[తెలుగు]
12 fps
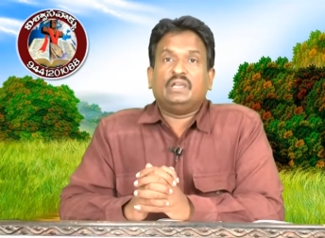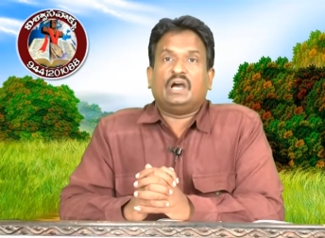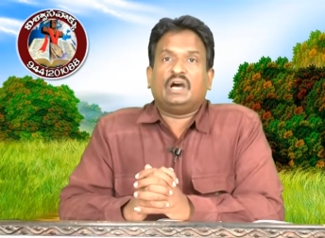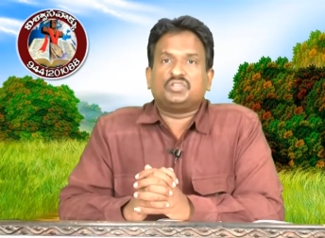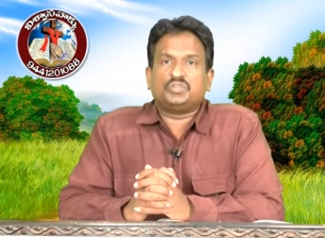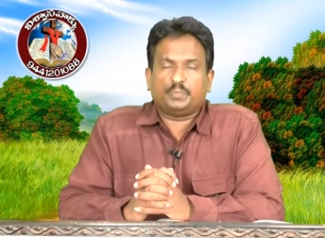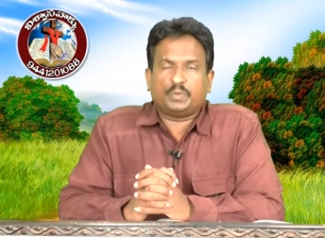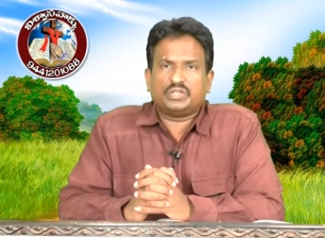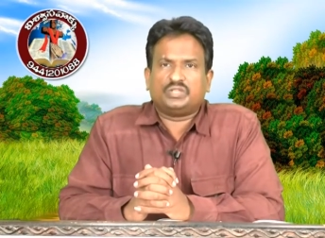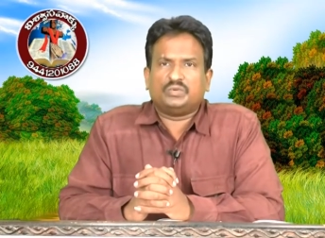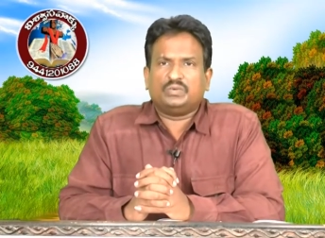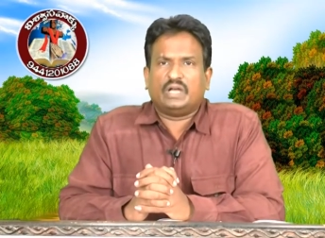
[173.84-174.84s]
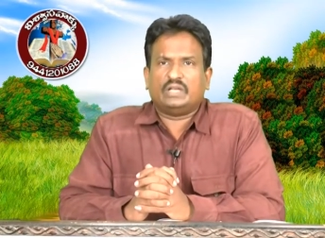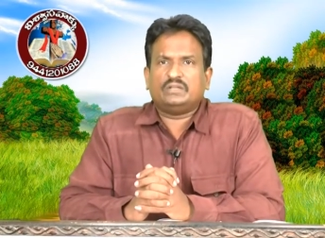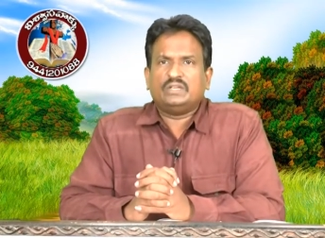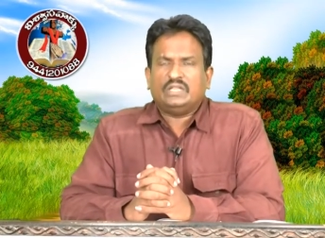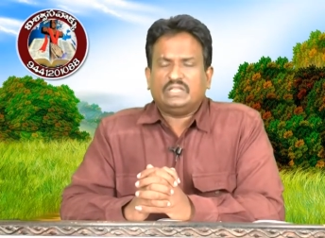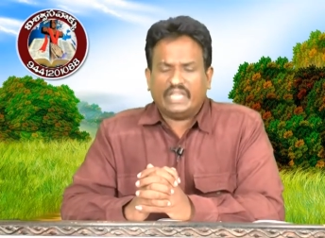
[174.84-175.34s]
ఆశపడుతూ ఉన్నాను
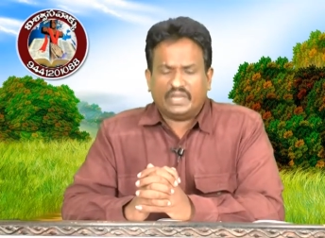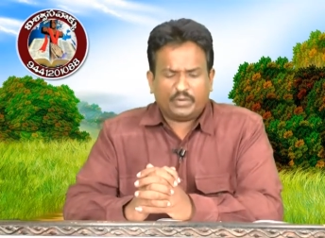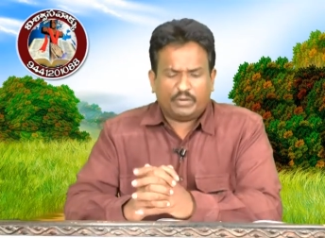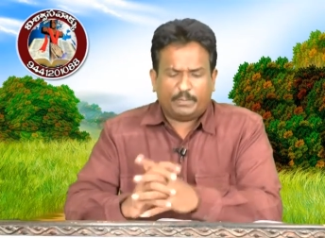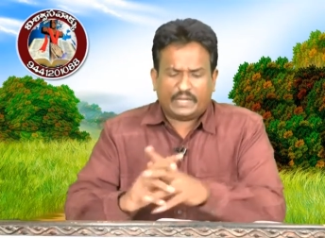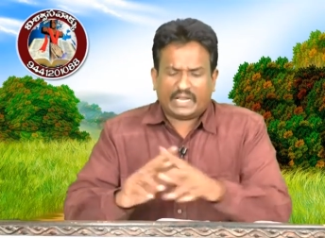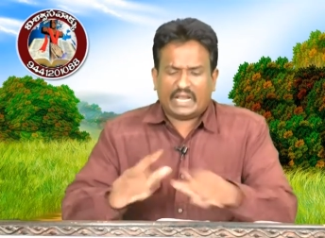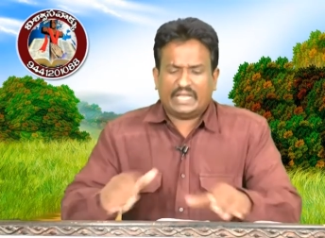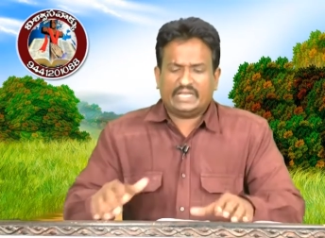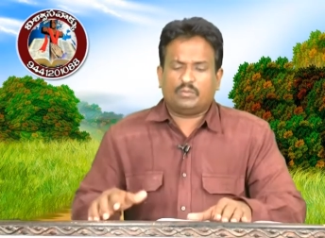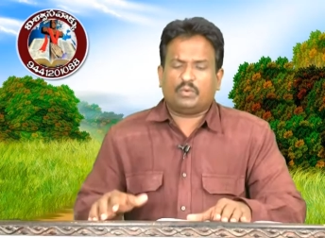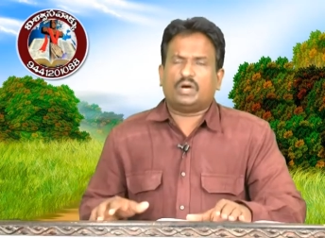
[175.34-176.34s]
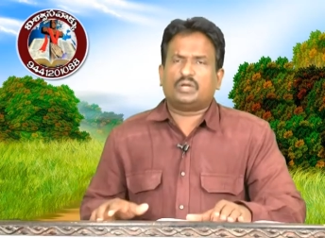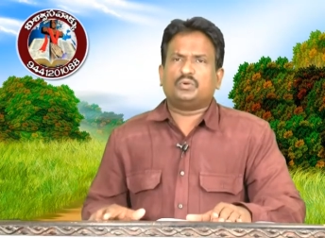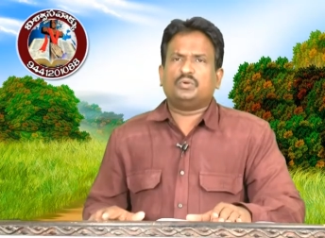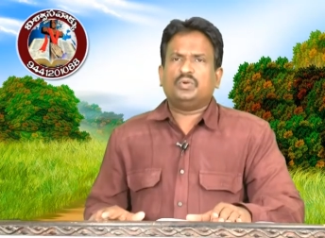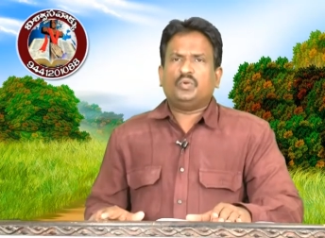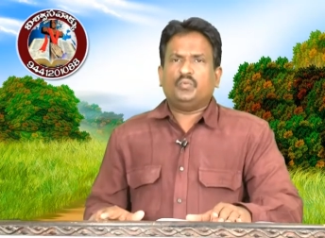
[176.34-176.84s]
దేవుని బిడ్డలైన వారు
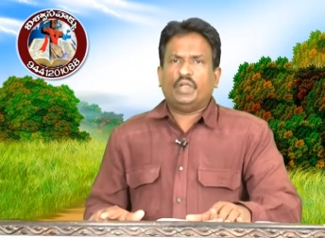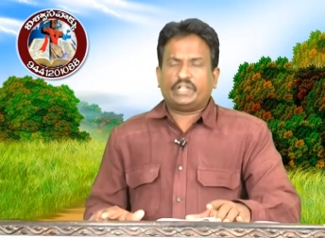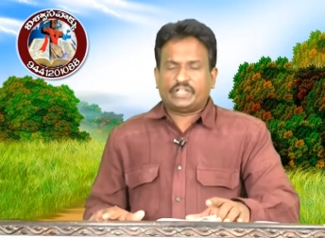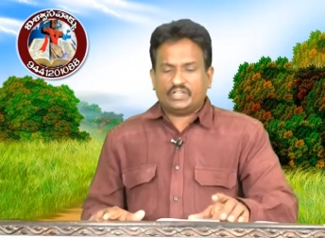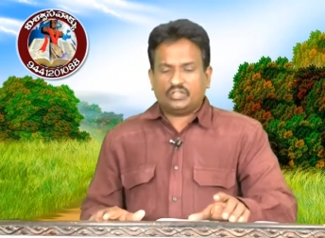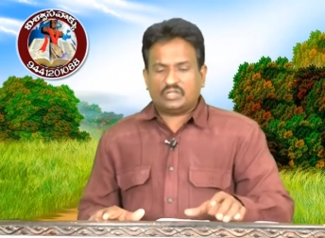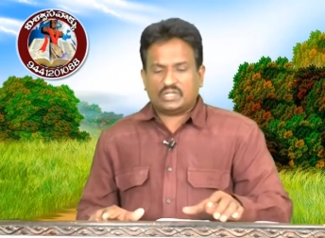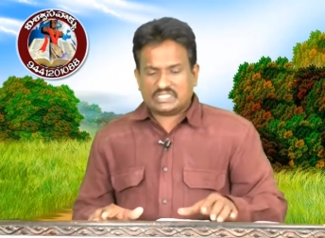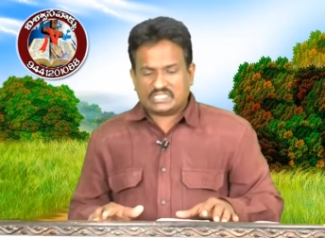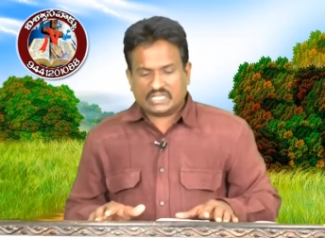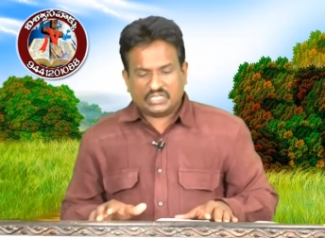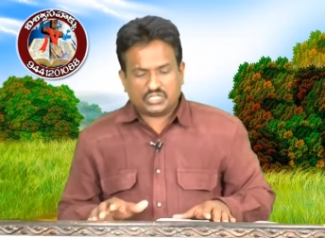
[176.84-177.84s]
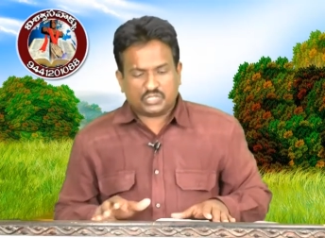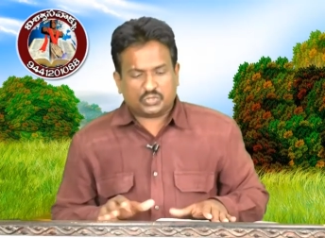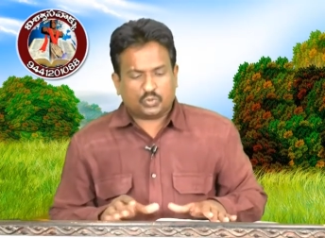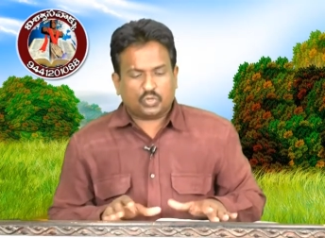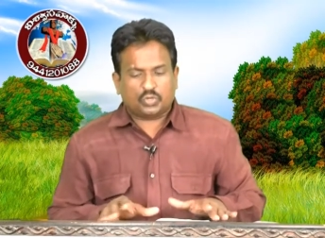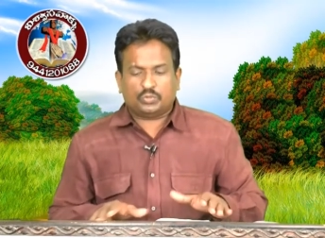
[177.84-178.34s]
వేటి ఎందు
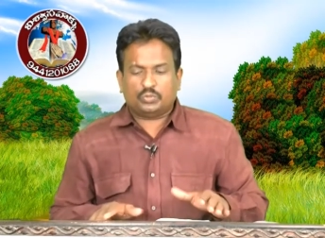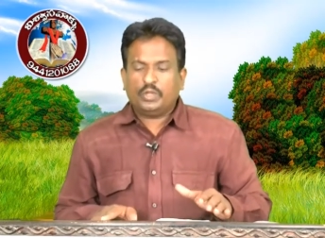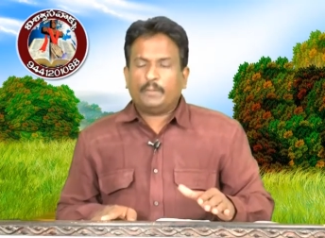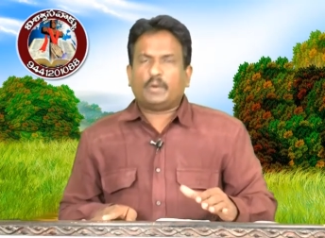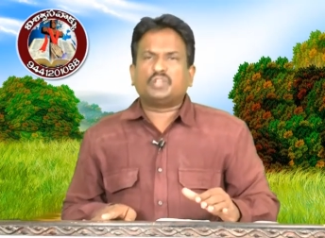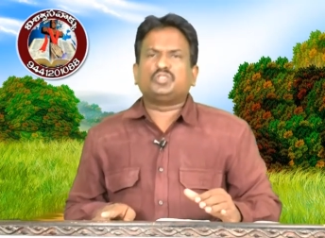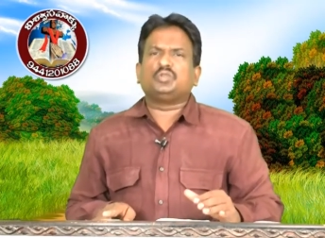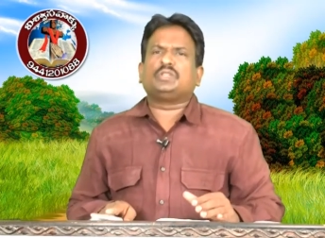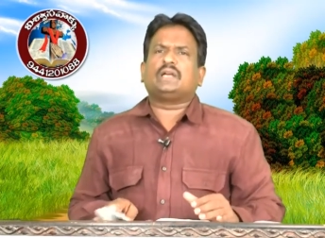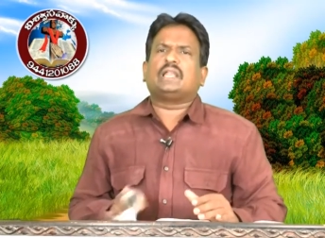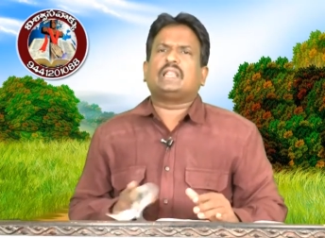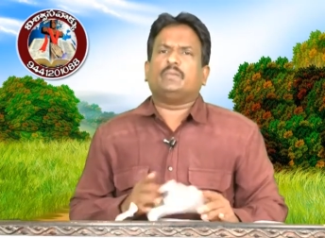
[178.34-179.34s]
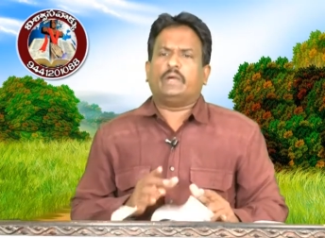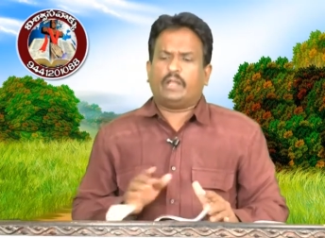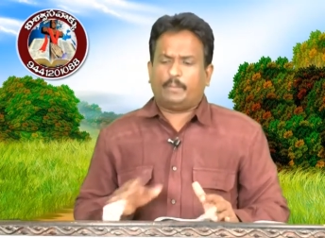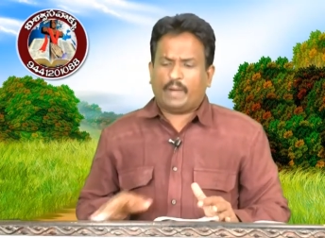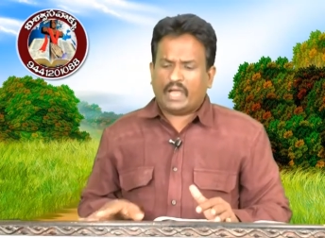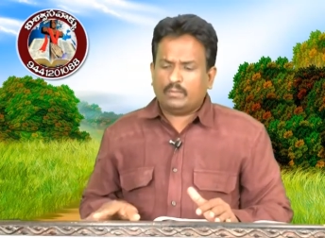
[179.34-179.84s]
అతిశయించకూడదు పరిశుద్ధ
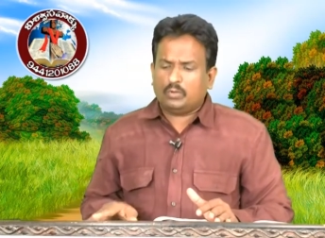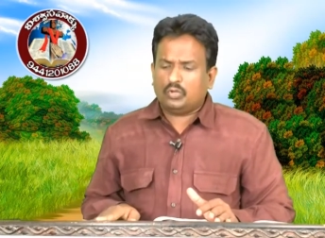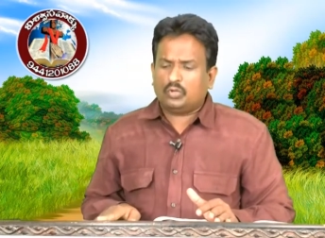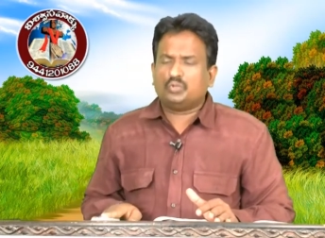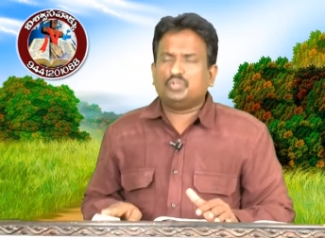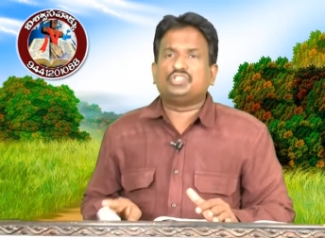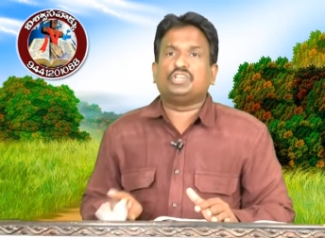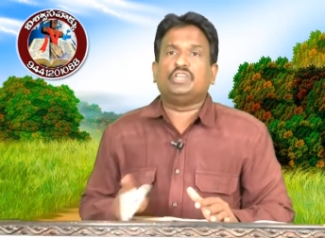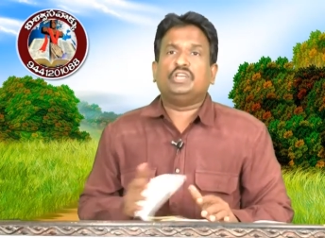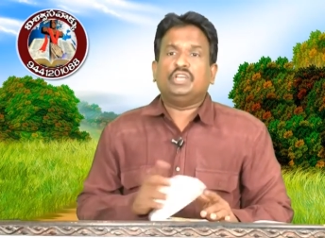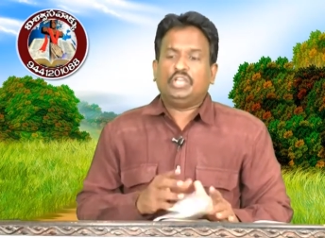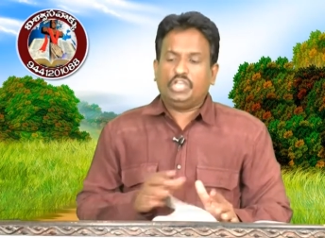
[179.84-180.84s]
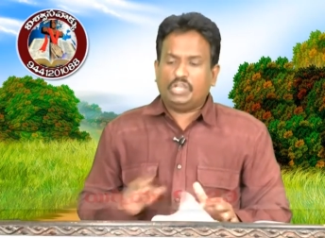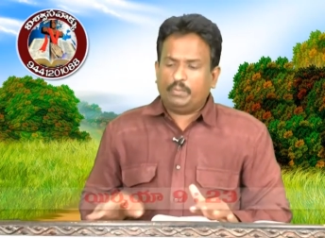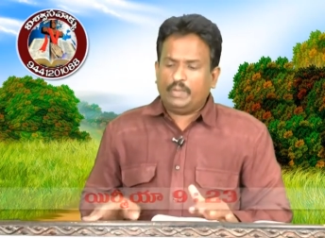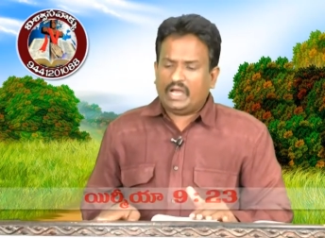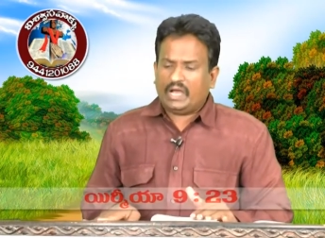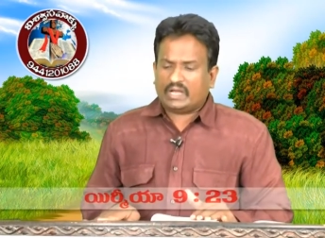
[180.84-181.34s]
గ్రంథమైన బైబిల్లో నుంచి ఇర్మియా